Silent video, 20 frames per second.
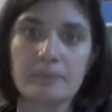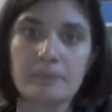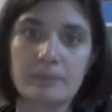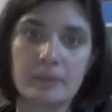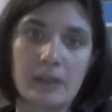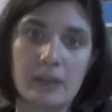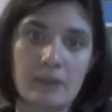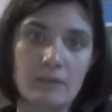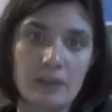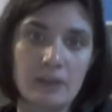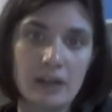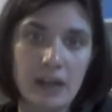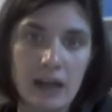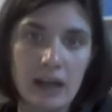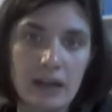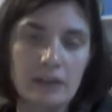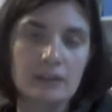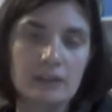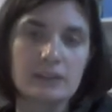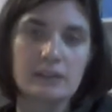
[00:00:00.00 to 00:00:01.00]
mm, che
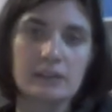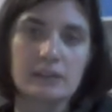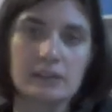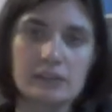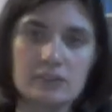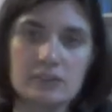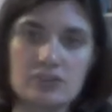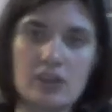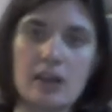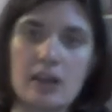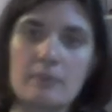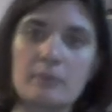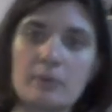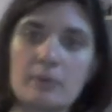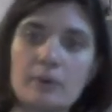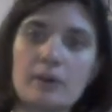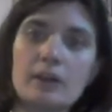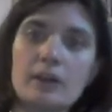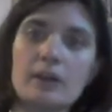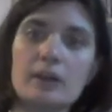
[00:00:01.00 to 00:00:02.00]
avverrà eh,
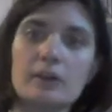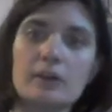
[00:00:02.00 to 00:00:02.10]
diciamo